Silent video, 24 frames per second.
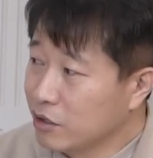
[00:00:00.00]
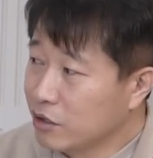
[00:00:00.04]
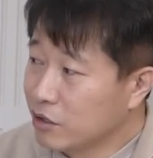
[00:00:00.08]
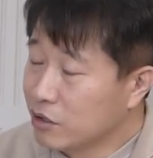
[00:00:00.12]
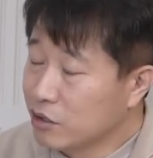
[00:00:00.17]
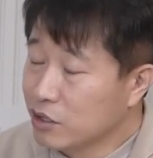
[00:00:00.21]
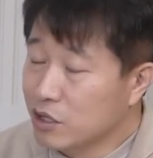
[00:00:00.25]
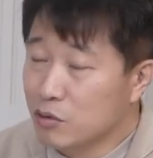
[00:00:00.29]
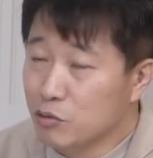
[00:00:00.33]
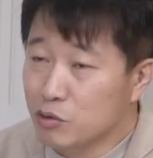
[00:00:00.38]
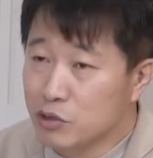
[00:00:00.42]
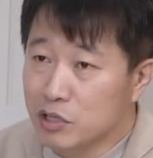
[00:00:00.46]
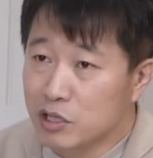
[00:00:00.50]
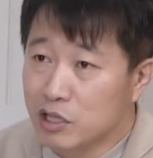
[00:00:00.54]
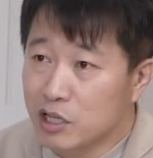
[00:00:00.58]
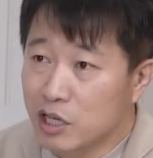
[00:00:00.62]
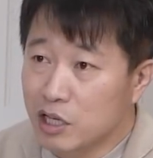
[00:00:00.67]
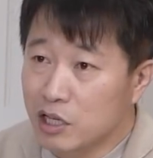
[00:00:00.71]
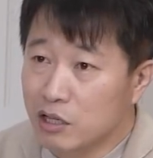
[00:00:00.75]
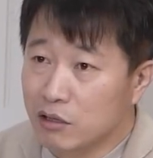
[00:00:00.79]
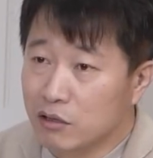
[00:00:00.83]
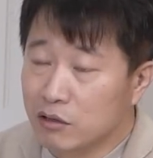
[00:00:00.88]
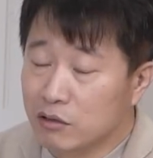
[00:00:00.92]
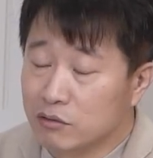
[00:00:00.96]
그러다
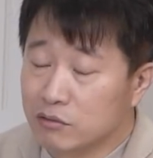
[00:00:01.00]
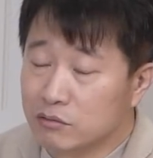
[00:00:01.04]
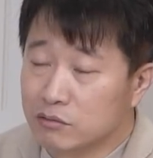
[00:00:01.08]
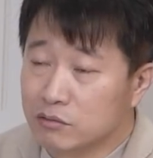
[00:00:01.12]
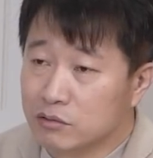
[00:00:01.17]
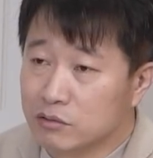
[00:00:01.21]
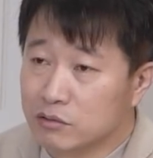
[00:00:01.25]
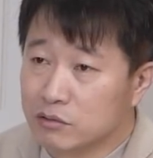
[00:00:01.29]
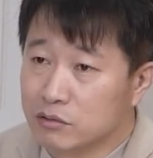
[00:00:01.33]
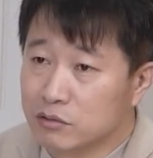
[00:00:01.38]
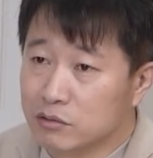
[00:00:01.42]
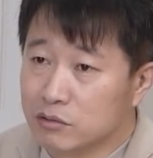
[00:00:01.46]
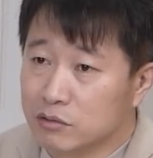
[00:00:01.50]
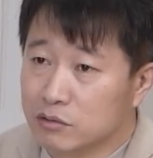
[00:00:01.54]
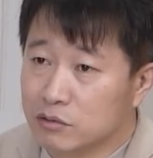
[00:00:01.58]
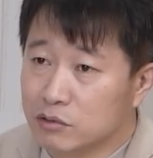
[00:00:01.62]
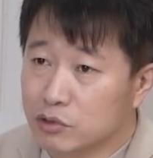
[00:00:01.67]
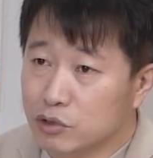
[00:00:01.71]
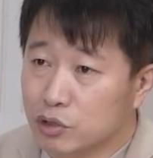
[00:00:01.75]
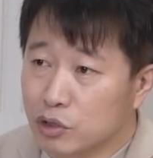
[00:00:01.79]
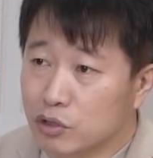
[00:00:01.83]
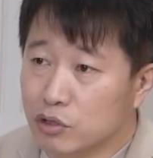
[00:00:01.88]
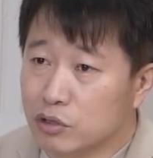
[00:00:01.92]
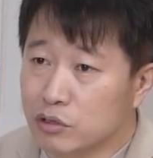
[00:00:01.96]
보니까
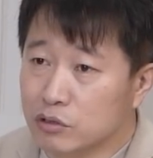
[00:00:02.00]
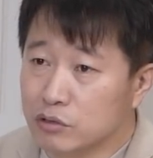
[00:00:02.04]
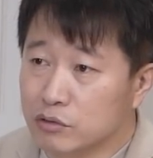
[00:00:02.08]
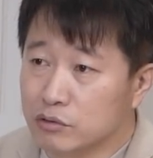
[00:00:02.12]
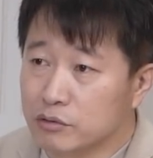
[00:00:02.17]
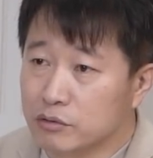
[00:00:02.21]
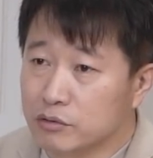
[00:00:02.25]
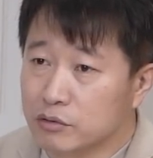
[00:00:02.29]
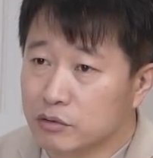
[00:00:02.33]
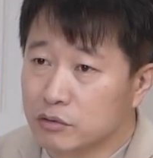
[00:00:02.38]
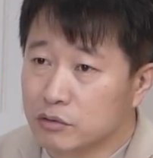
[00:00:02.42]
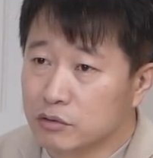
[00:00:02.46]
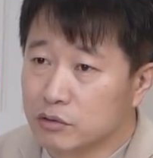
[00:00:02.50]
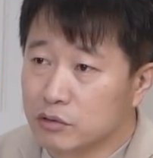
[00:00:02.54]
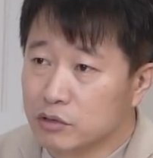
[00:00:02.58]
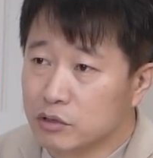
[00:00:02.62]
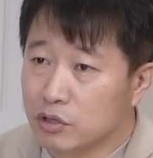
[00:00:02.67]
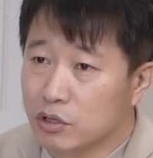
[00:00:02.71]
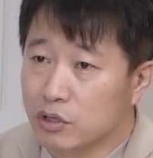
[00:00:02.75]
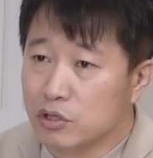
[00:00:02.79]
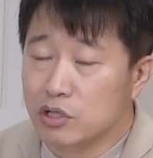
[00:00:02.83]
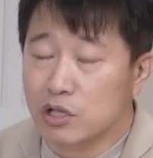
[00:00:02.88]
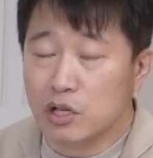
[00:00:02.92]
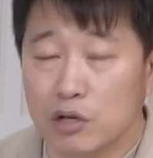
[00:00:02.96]
저는
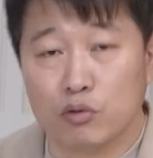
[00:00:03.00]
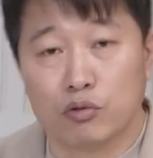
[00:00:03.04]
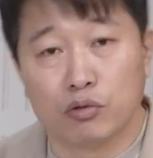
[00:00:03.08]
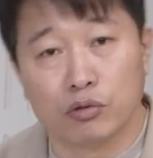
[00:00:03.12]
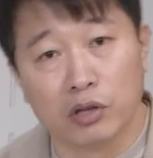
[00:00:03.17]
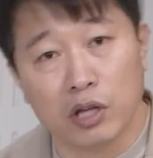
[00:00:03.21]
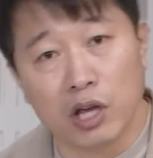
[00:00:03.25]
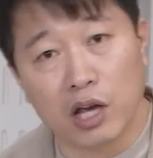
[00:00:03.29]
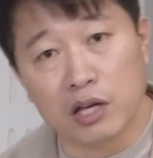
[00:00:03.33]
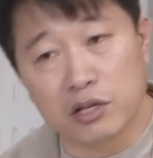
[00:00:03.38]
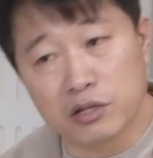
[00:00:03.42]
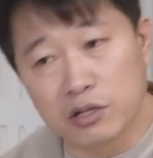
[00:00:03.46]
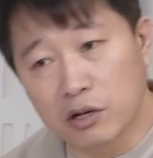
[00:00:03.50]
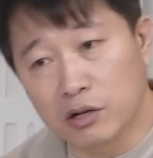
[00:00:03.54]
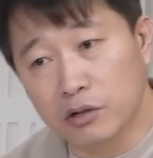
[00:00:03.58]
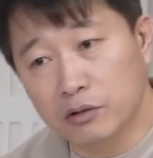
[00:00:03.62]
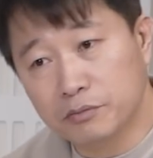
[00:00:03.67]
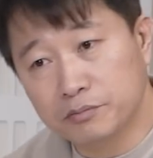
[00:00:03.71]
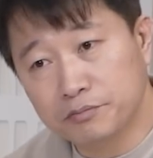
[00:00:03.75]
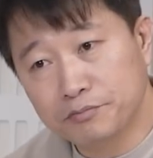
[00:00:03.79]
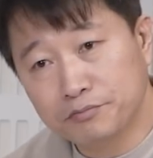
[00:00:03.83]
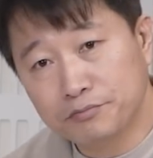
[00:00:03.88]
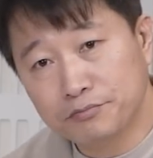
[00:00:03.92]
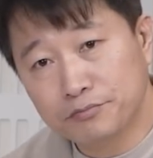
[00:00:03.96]
현재 국내에서
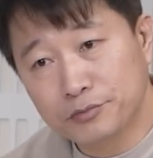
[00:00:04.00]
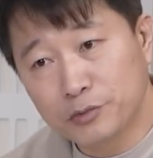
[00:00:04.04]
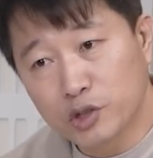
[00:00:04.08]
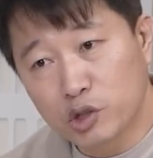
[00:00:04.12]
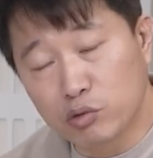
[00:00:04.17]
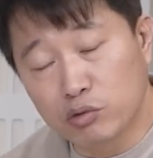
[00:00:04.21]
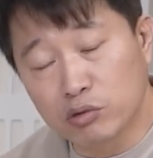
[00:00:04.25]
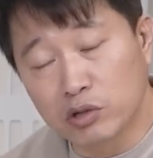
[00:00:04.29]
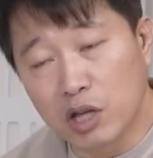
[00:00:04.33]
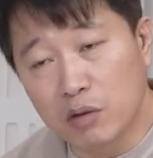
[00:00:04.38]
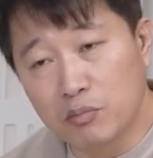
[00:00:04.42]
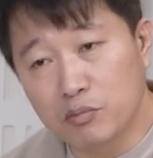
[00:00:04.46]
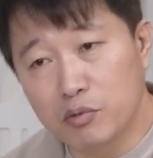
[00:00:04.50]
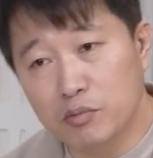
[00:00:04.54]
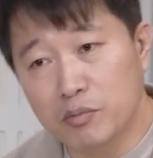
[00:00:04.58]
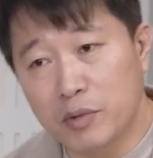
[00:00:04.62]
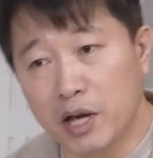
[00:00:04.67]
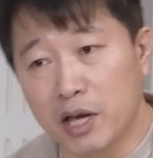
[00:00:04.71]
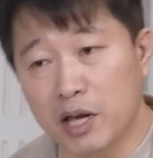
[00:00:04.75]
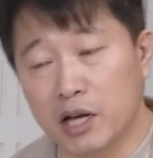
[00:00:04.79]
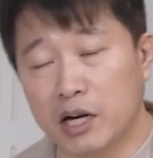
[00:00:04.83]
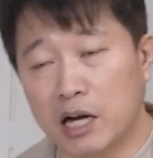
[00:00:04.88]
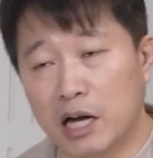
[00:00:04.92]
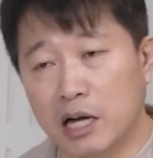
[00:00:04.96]

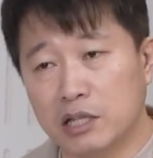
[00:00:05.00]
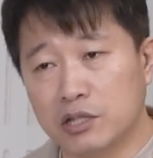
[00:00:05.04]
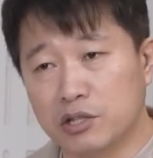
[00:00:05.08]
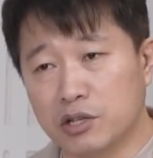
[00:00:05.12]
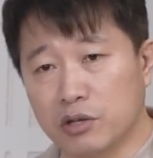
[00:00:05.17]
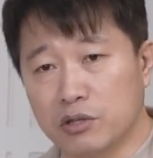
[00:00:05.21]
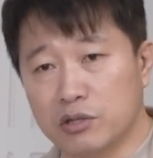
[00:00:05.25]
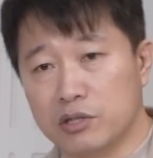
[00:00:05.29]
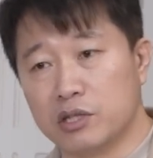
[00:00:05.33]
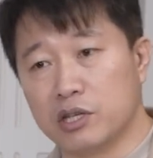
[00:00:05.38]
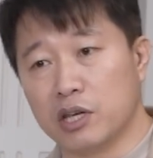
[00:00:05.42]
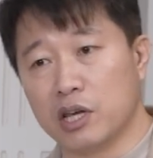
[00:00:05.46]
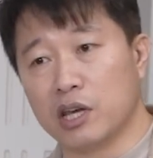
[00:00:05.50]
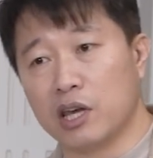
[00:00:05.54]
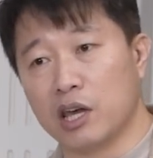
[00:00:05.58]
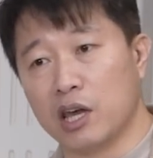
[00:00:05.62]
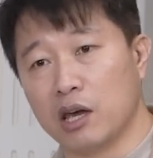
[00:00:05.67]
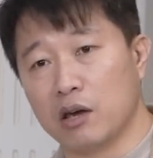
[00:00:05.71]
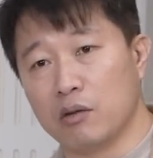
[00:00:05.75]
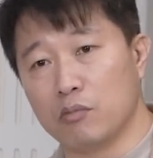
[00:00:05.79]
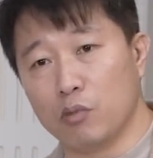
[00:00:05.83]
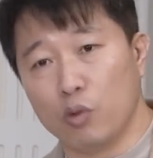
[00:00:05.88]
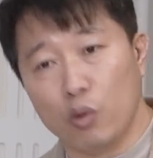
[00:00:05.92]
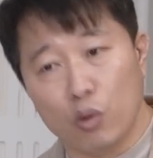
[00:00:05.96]
국내뿐만 아니라 전
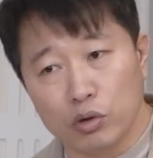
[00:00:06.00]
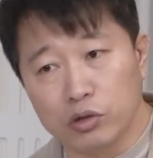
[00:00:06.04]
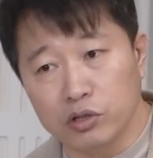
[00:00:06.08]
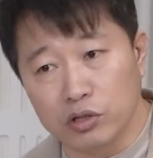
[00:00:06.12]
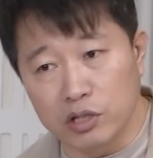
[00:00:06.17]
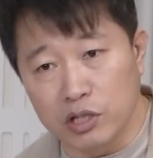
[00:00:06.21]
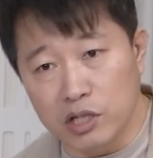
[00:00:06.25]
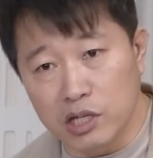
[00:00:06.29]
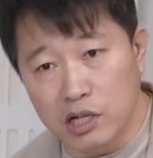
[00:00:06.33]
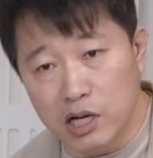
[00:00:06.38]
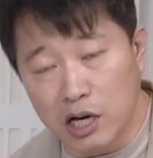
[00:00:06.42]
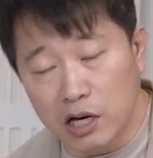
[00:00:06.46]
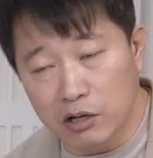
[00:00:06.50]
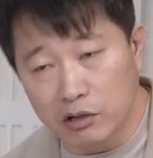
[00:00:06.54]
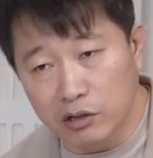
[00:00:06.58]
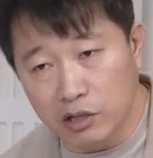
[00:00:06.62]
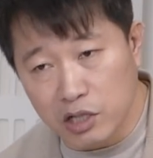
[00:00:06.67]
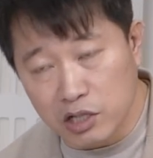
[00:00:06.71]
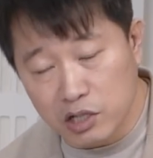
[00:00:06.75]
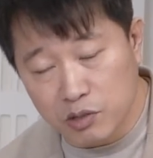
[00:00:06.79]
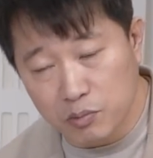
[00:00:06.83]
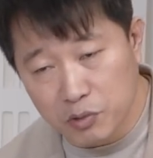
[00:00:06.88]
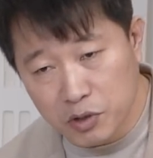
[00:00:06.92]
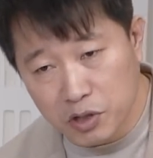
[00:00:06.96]
세계의 모든 이
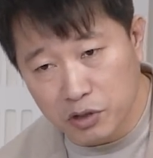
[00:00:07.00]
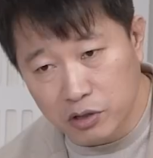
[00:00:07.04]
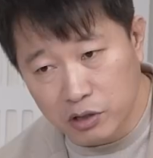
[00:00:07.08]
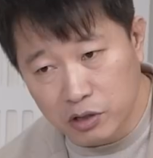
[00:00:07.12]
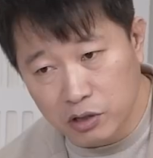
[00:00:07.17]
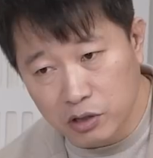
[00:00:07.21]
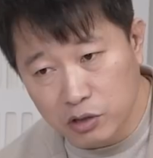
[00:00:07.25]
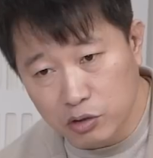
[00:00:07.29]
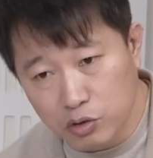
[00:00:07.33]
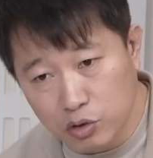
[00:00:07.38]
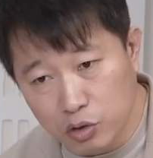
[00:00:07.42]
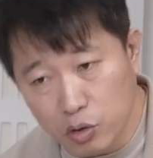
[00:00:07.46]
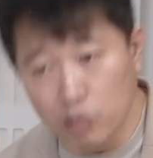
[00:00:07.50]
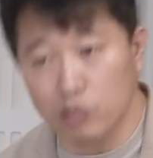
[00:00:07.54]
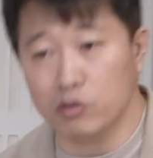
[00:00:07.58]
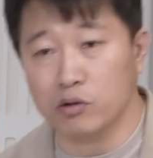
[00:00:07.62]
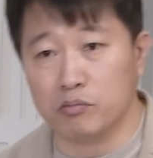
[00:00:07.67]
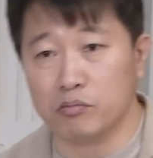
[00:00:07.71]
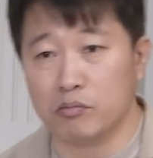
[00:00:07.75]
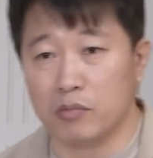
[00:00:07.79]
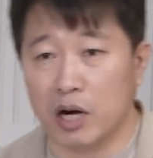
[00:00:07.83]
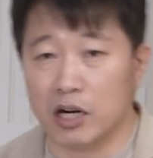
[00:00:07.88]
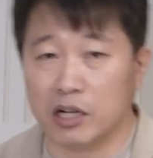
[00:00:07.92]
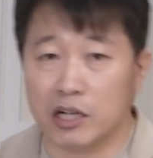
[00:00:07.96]
가격대의 스피커를
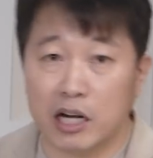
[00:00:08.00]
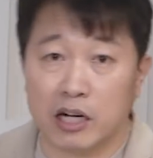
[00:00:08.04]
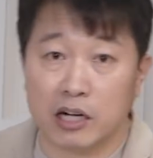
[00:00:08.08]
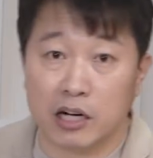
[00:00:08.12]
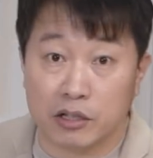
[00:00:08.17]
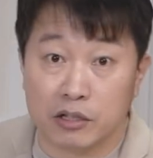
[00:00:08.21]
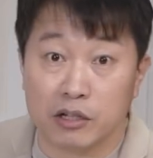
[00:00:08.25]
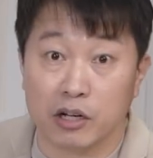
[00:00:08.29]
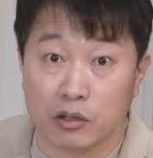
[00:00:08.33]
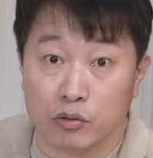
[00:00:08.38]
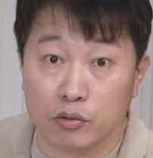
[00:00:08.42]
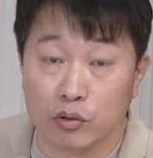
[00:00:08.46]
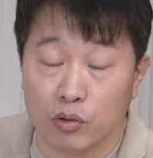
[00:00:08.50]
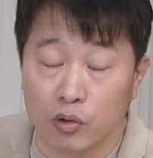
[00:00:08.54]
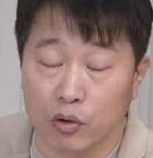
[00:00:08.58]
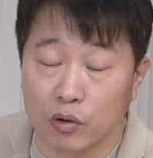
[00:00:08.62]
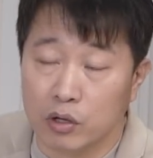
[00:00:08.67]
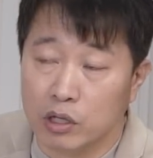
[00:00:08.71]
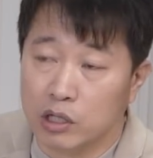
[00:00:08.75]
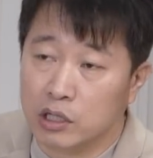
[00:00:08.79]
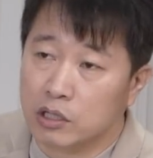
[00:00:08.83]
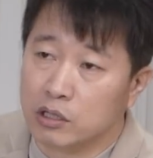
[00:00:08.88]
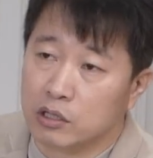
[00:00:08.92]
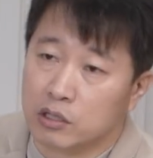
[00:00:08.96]
총망라를
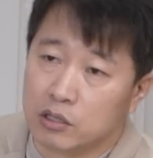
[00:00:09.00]
하더라도